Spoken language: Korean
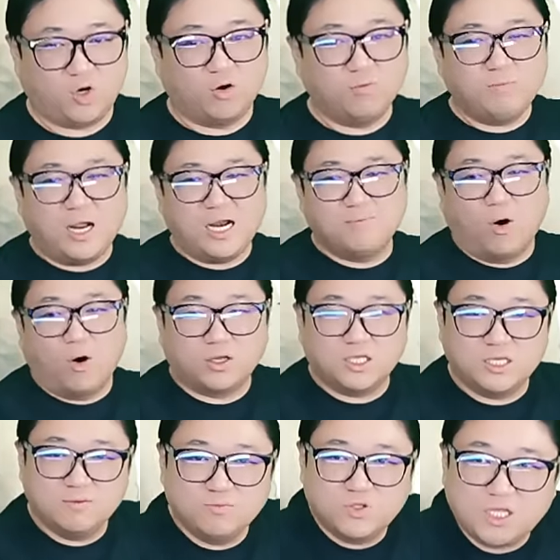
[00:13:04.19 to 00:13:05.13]
정말
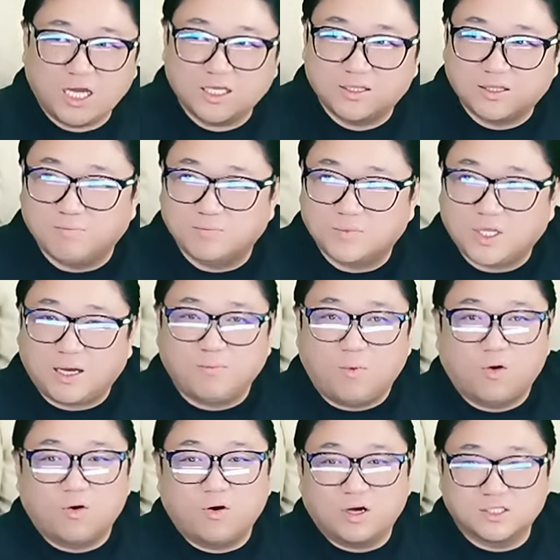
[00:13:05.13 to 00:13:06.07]
먹기 힘든 아이템 딱
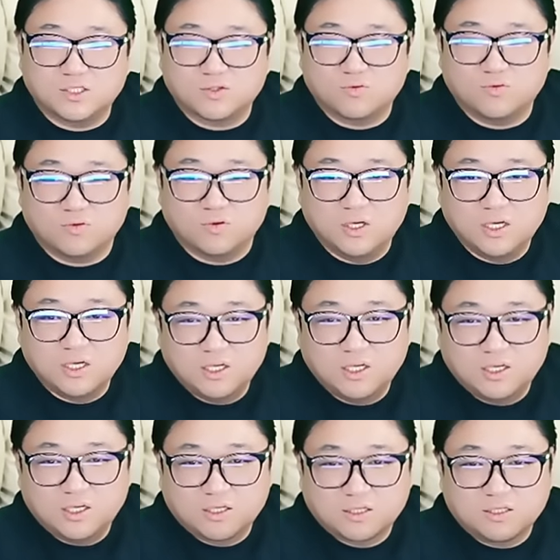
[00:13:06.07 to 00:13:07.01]
먹어가지고
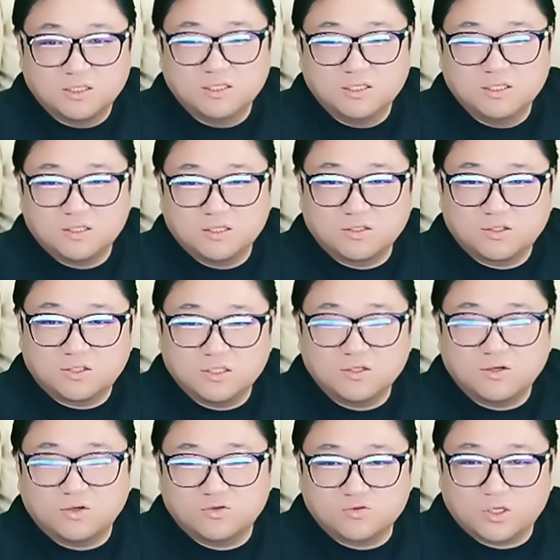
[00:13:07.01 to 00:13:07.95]
그
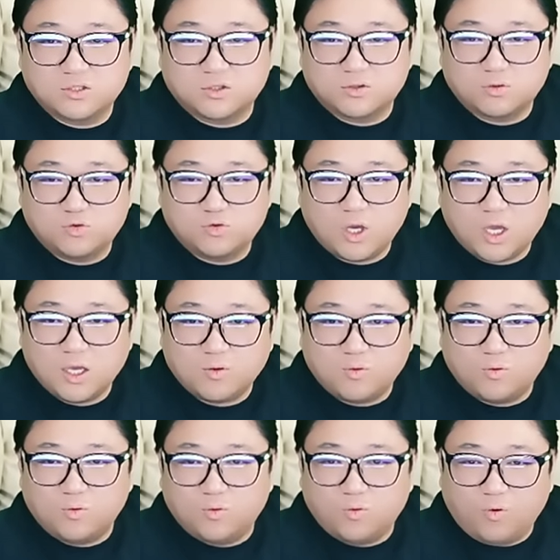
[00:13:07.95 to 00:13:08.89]
뜬 거 중에서도
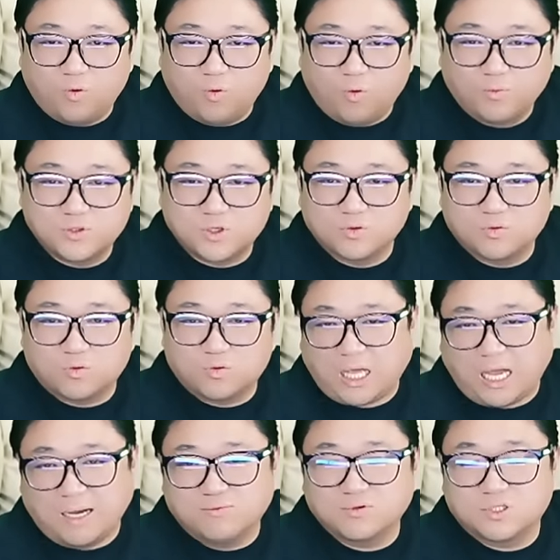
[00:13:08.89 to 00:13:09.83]
최고 옵션으로
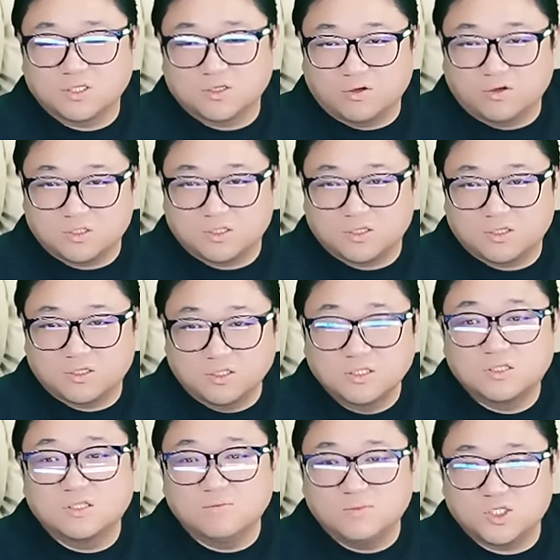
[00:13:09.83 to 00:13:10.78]
다 붙은 거지.
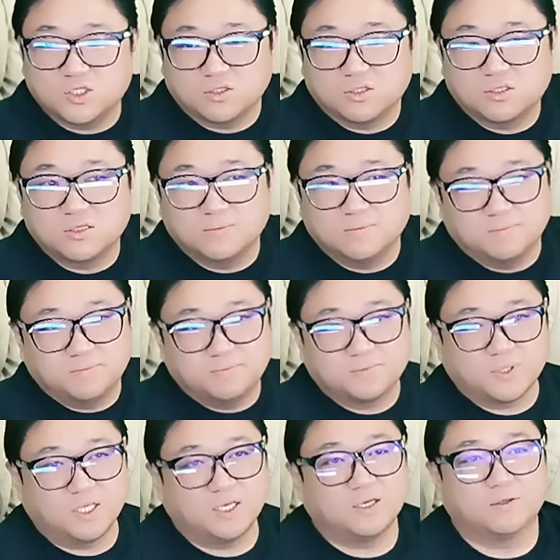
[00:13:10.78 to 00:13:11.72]
으뜸이지 으뜸.
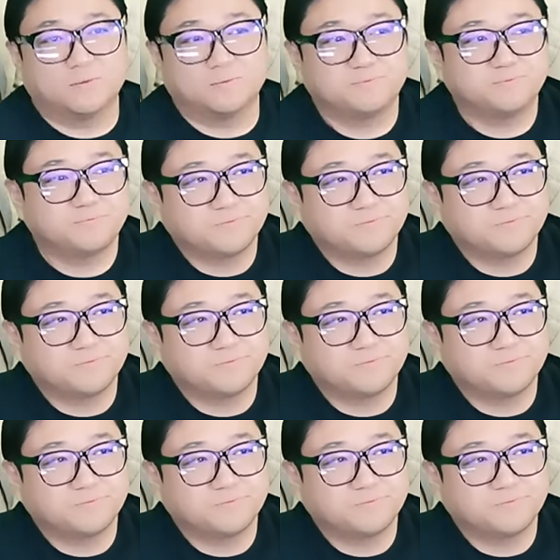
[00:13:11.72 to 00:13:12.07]
예.